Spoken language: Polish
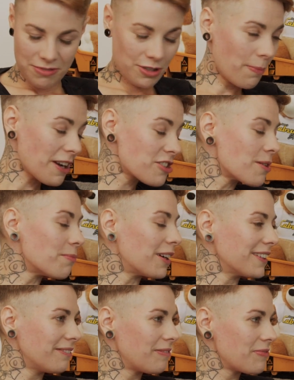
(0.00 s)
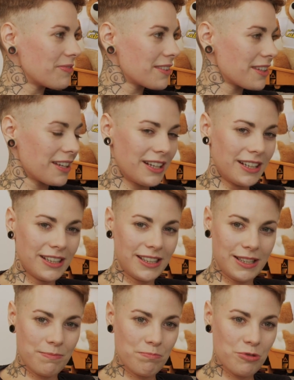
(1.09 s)
Zobaczymy.
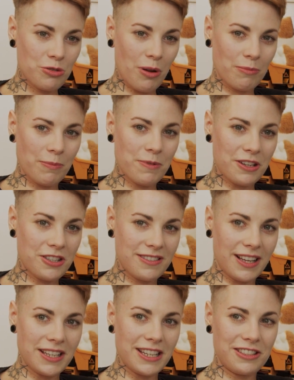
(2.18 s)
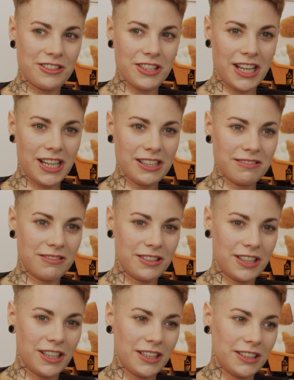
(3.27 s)
E, przyszłam na pierwsze zajęcia
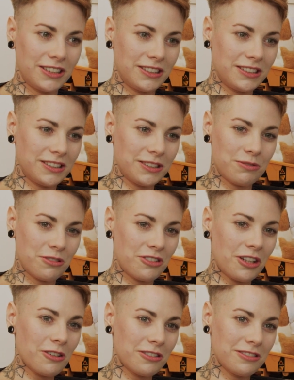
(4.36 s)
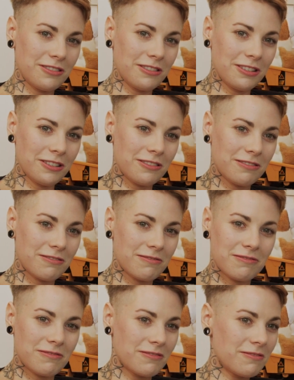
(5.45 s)
i kurczę, no, no
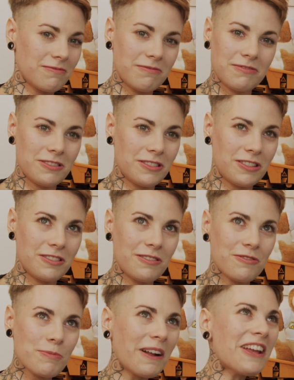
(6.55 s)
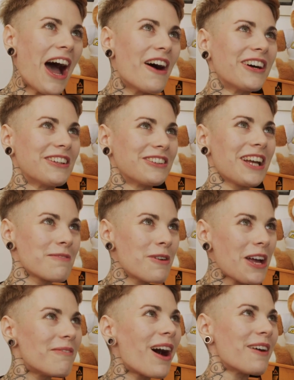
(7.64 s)
wspaniałe, no jak
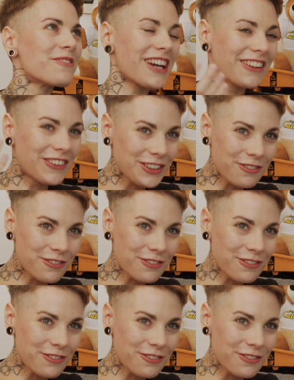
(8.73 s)
moja babcia, no